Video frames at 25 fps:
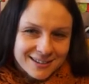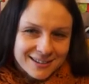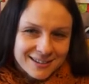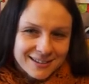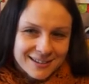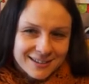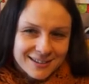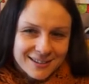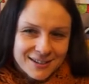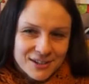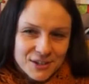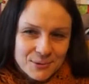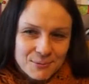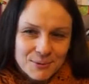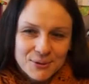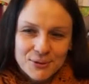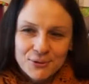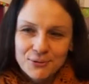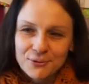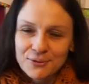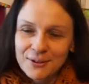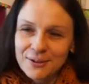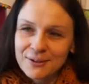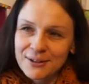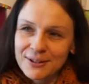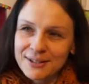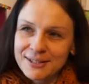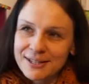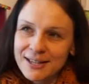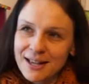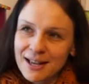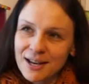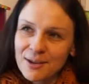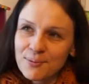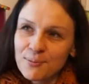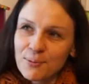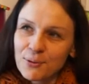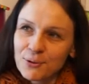Euh, je me souviens qu'à
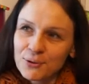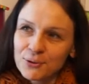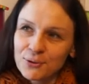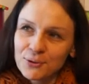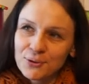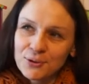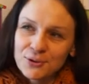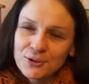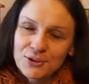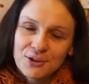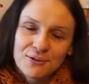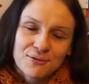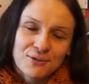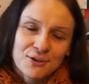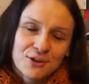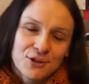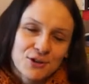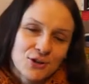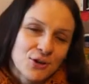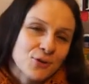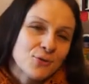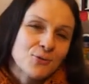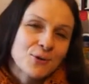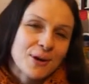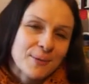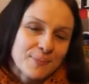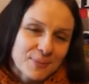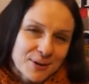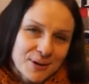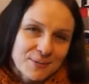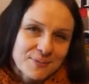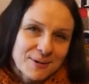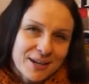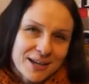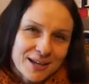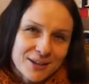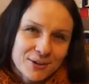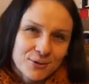l'époque, donc j'ai lu la
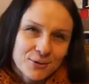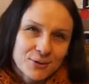première,